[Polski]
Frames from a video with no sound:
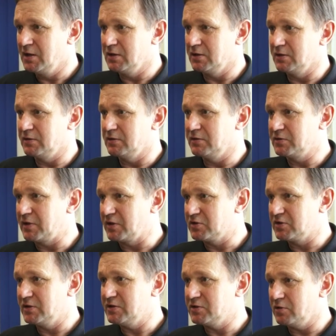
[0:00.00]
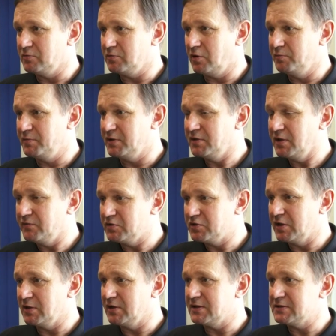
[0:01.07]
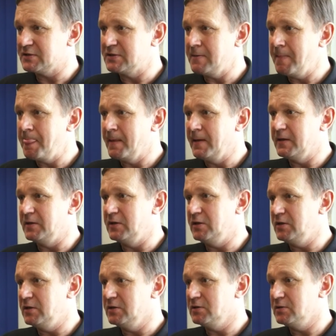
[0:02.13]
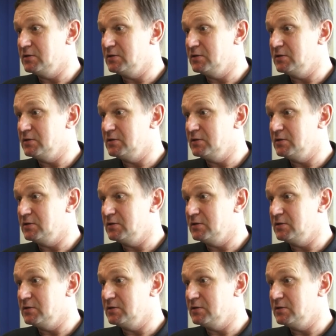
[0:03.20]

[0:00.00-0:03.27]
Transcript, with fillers: y, e, także jest obiekt najwyższej klasy i